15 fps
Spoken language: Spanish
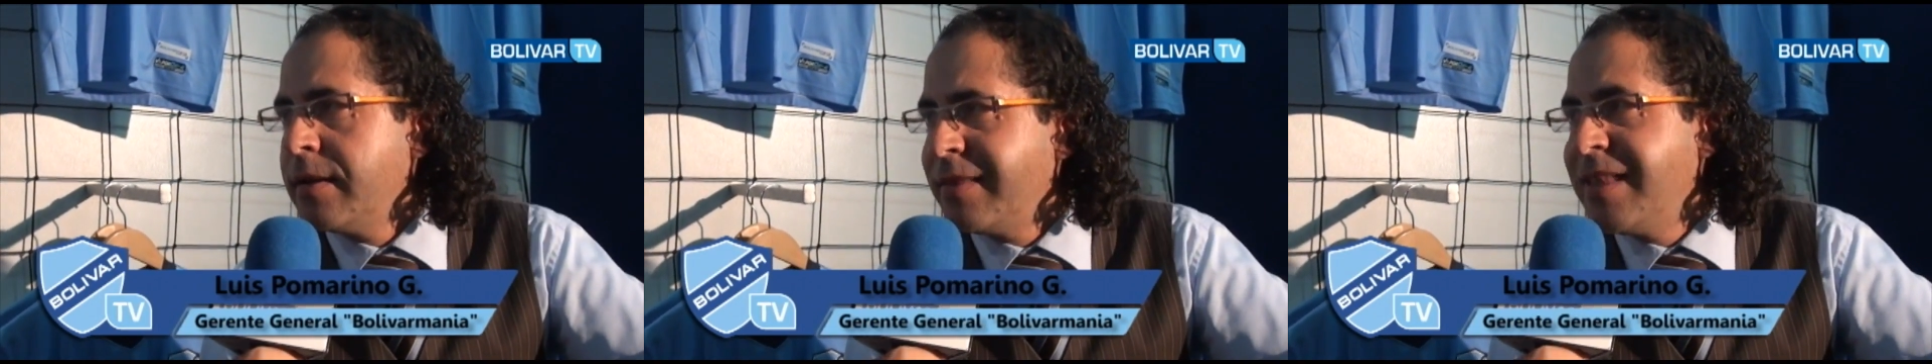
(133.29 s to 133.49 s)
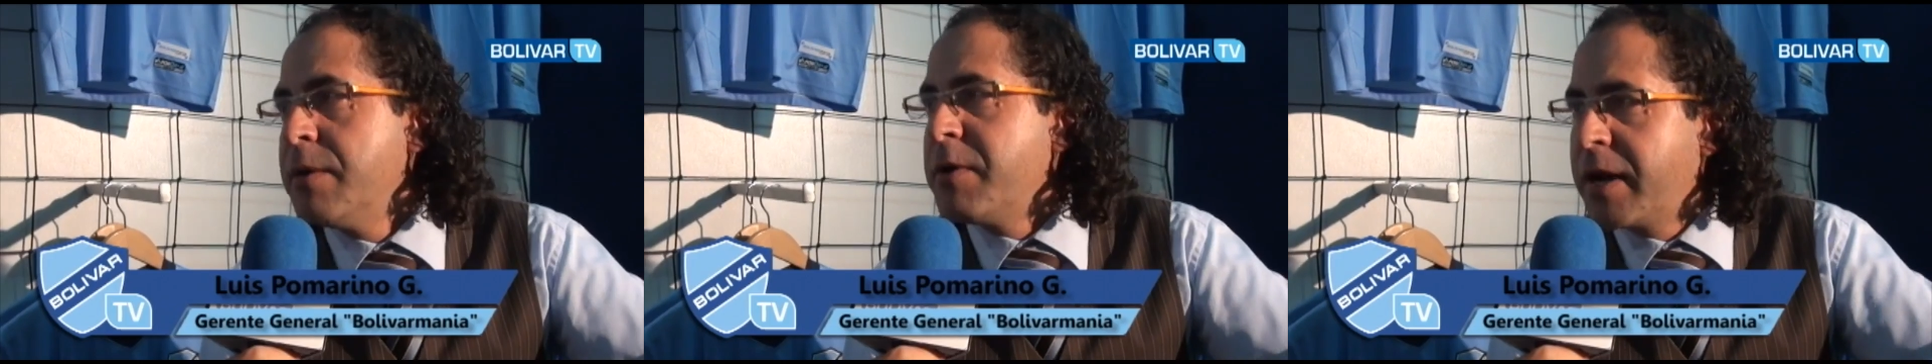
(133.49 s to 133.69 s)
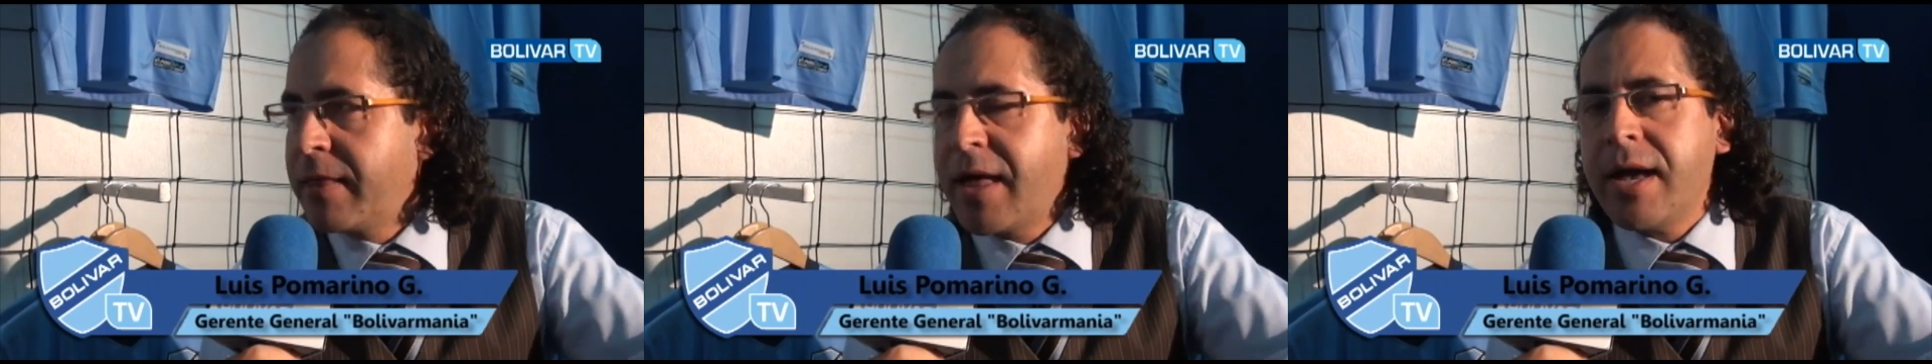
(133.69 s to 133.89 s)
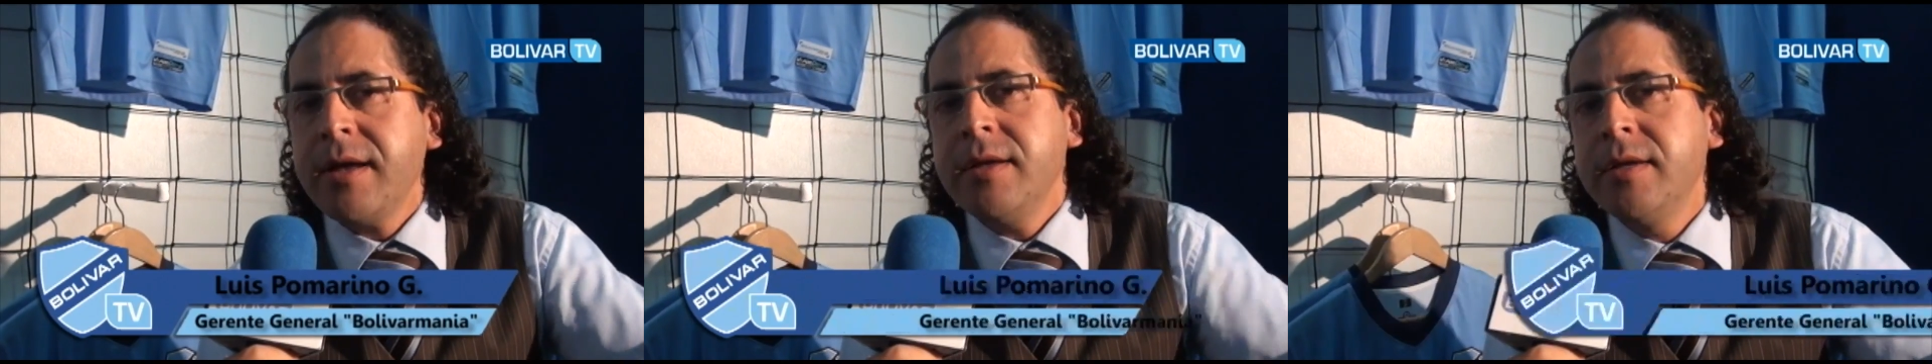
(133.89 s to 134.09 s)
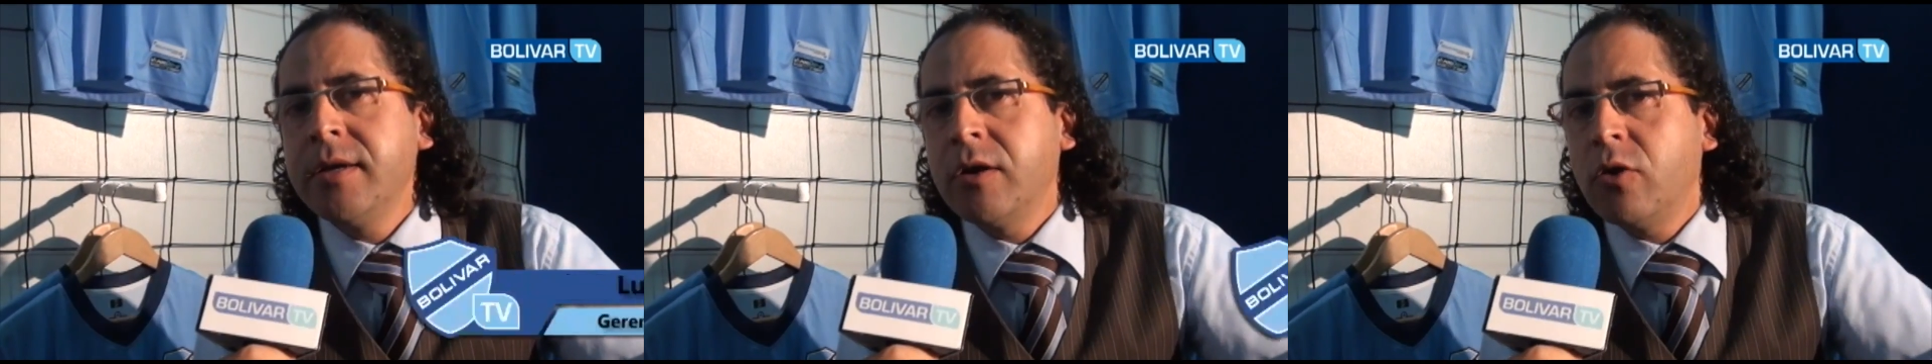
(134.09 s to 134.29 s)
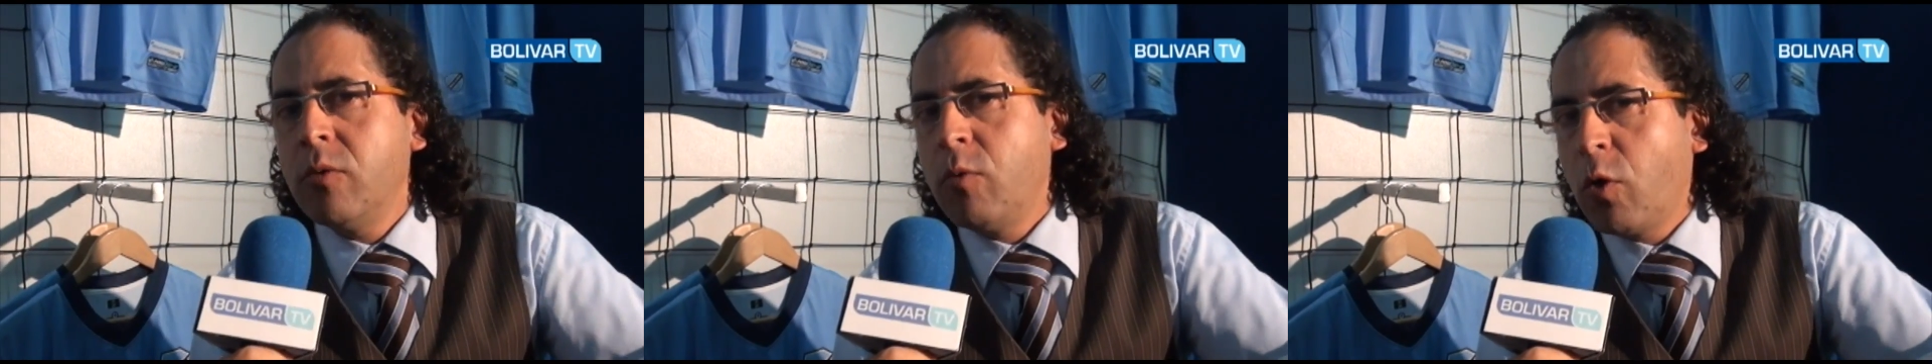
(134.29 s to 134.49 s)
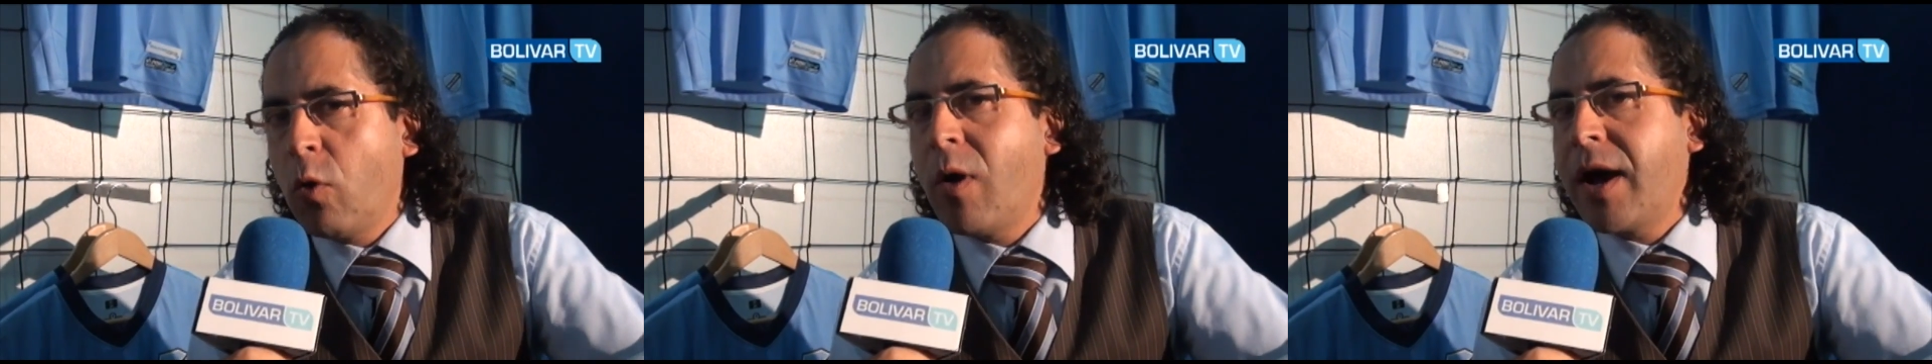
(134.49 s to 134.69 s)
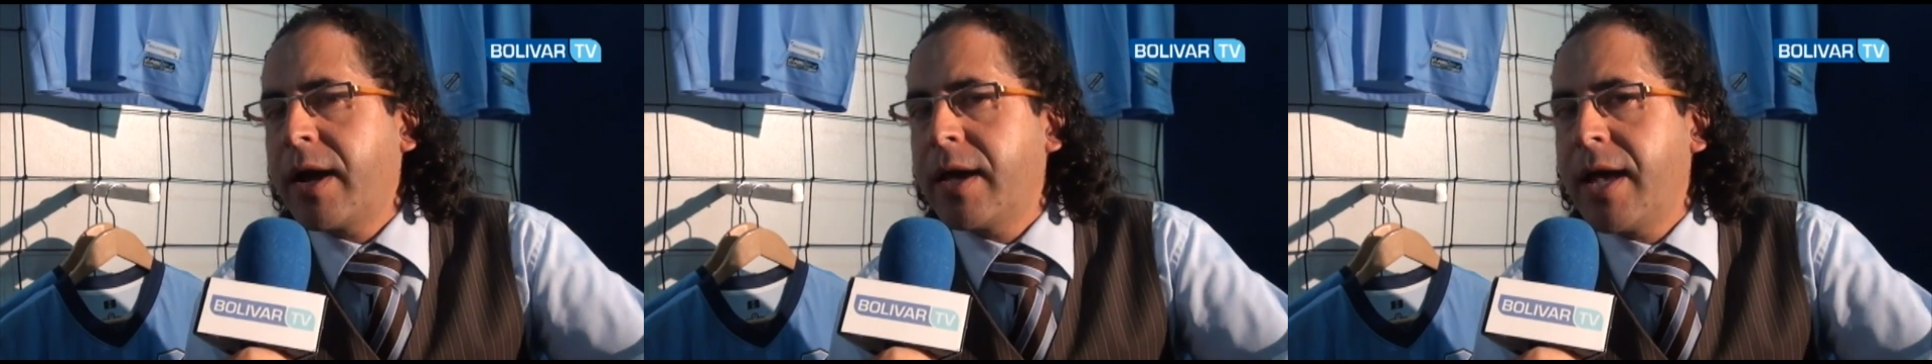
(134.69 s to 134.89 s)
de verdad como
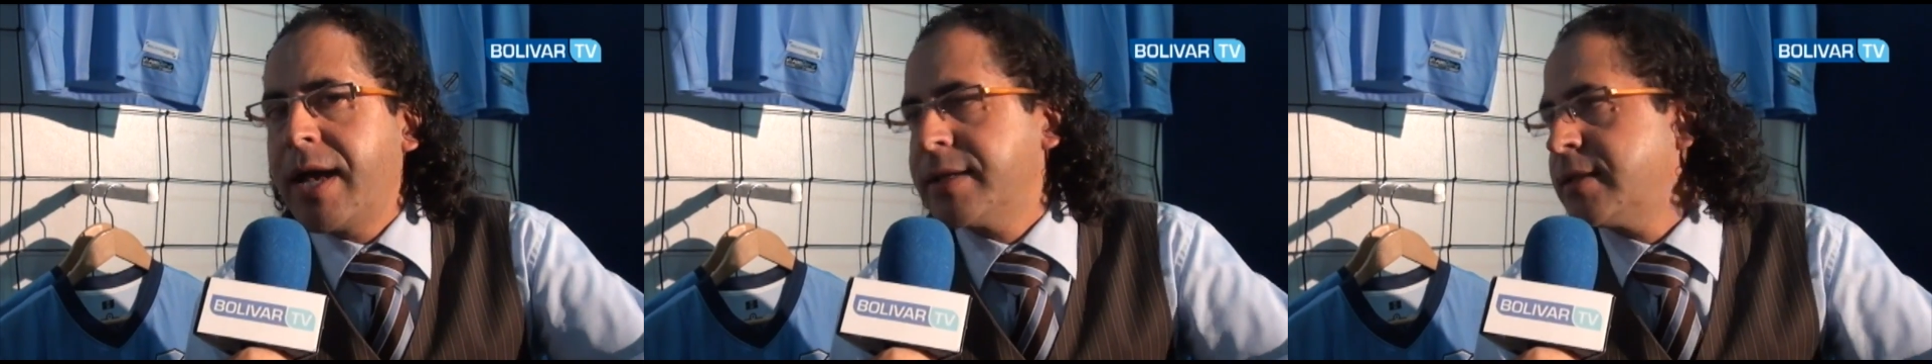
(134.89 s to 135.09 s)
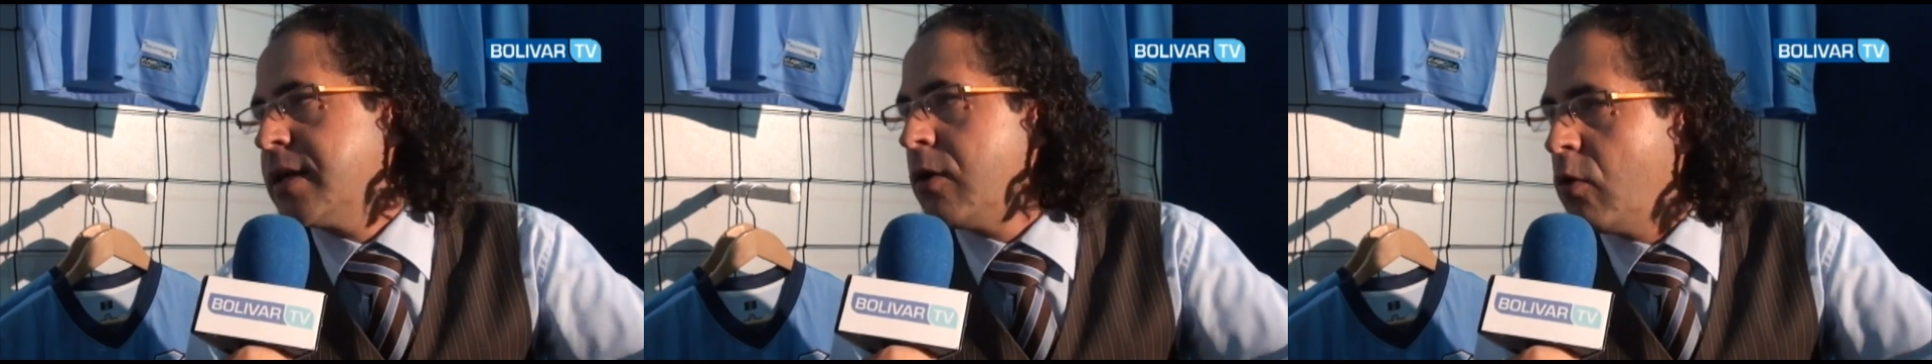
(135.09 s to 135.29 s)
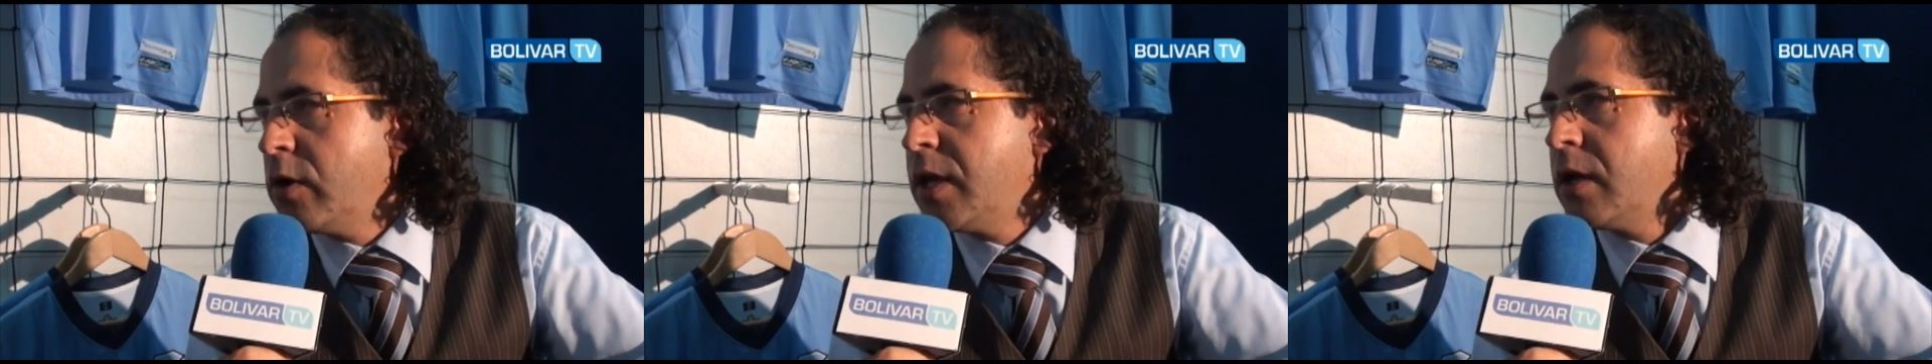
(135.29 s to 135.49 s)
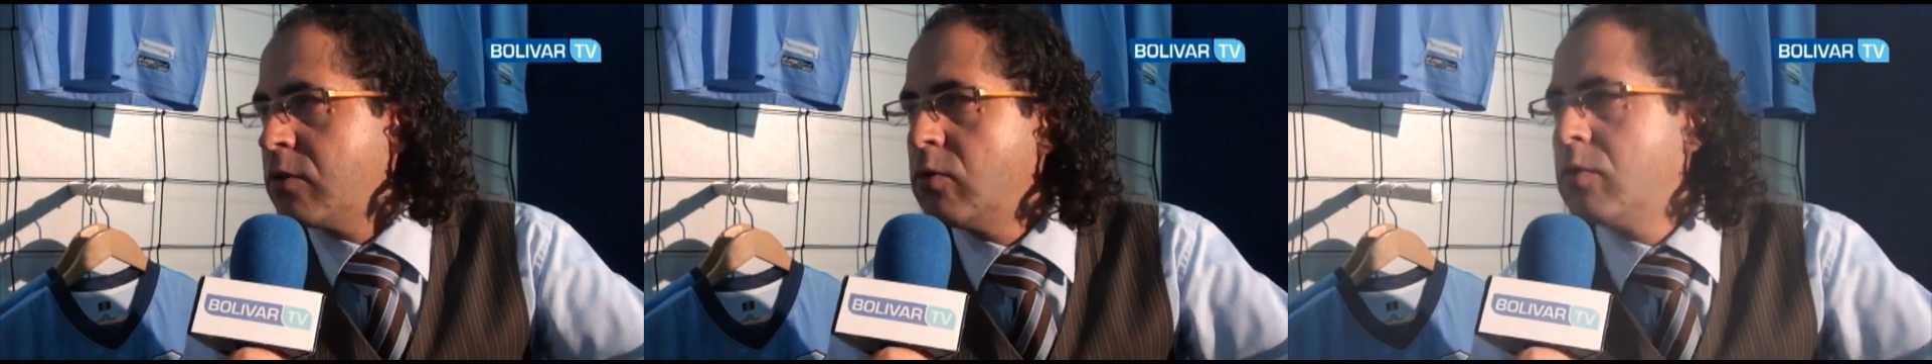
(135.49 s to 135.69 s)
lo que hace hoy el